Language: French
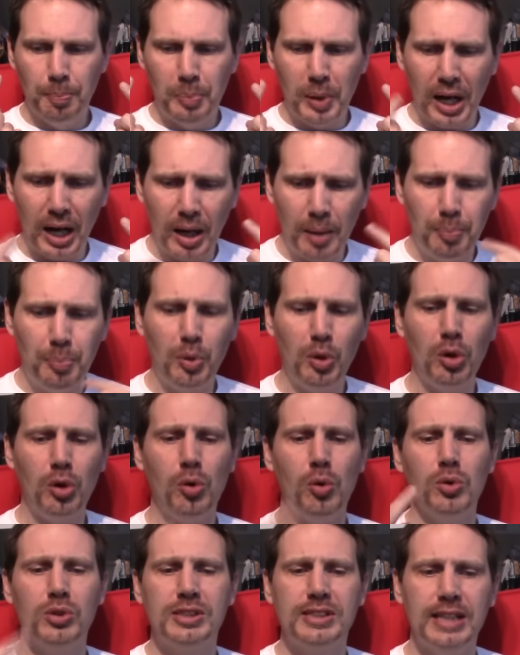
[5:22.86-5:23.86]
par
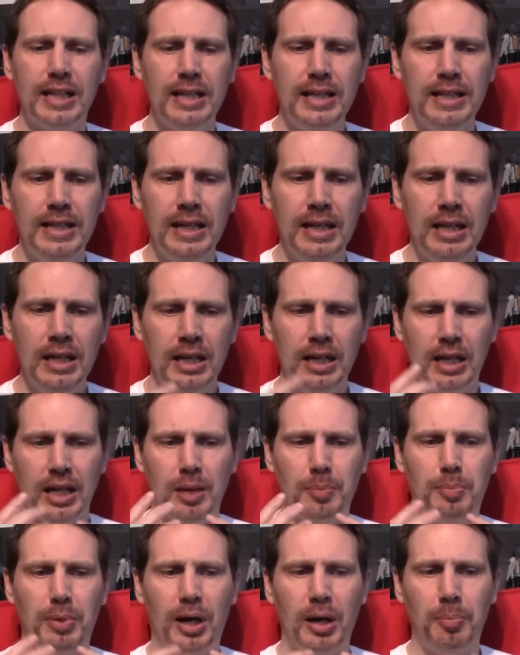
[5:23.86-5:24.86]
rapport aux alliés
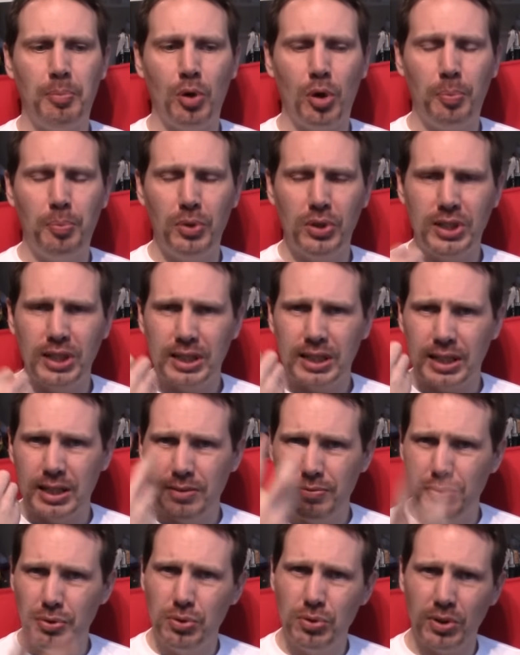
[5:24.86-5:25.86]
et par rapport peut-être à
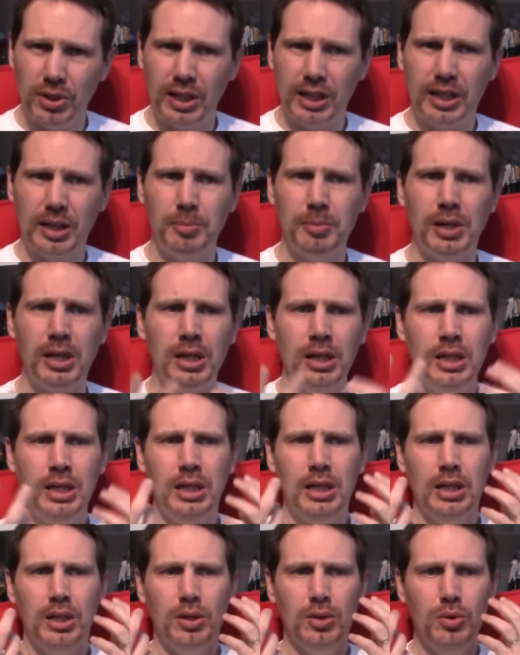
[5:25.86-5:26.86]
des futurs Nakama,
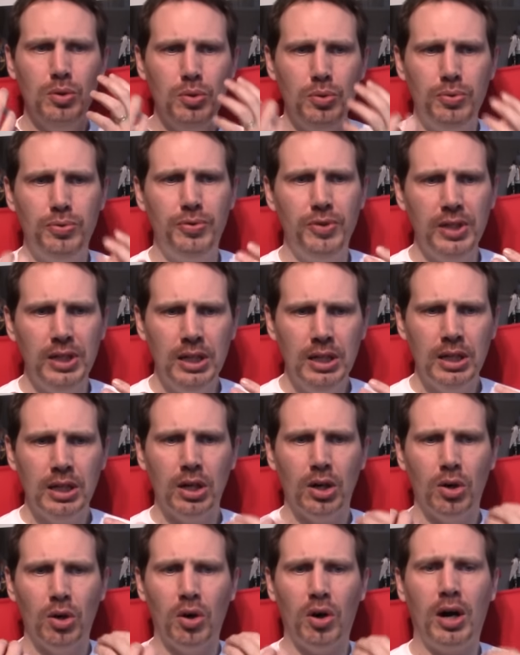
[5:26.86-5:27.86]
Luffy
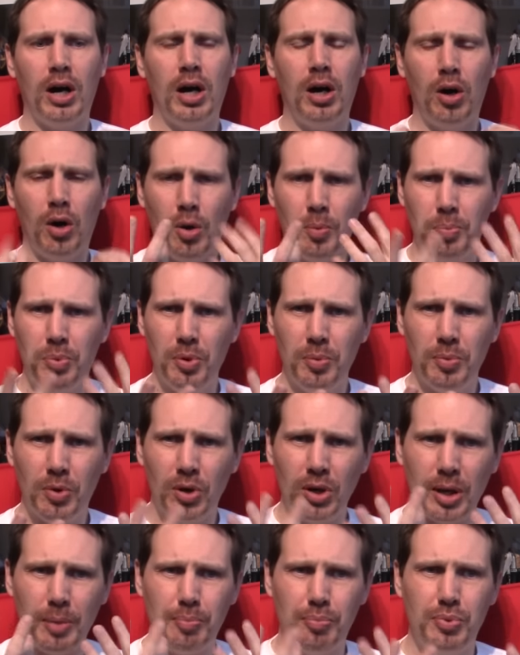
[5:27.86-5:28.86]
aura
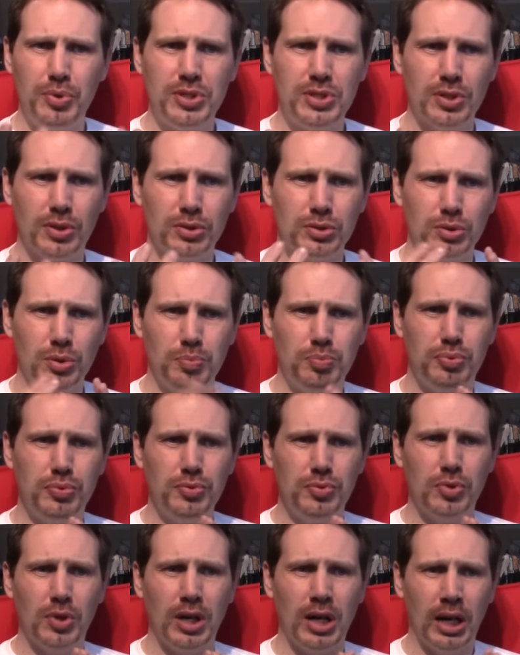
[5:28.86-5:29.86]
amplement la puissance de
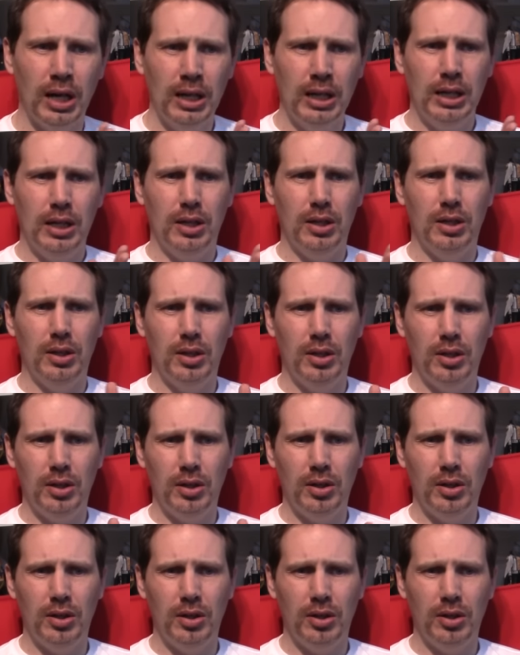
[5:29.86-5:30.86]
pouvoir
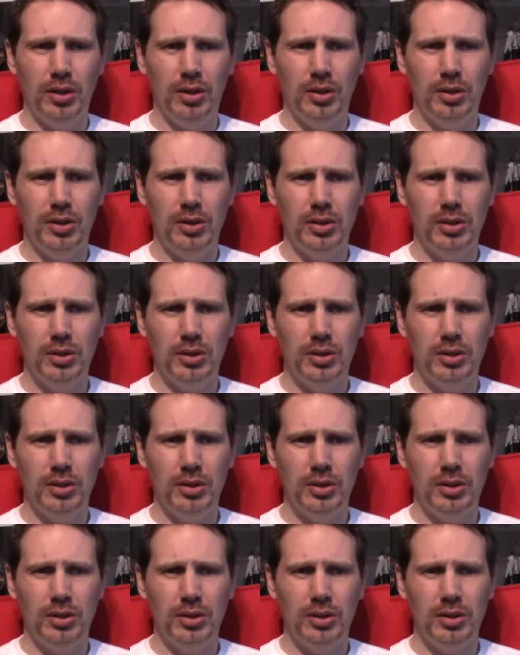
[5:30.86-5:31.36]
euh,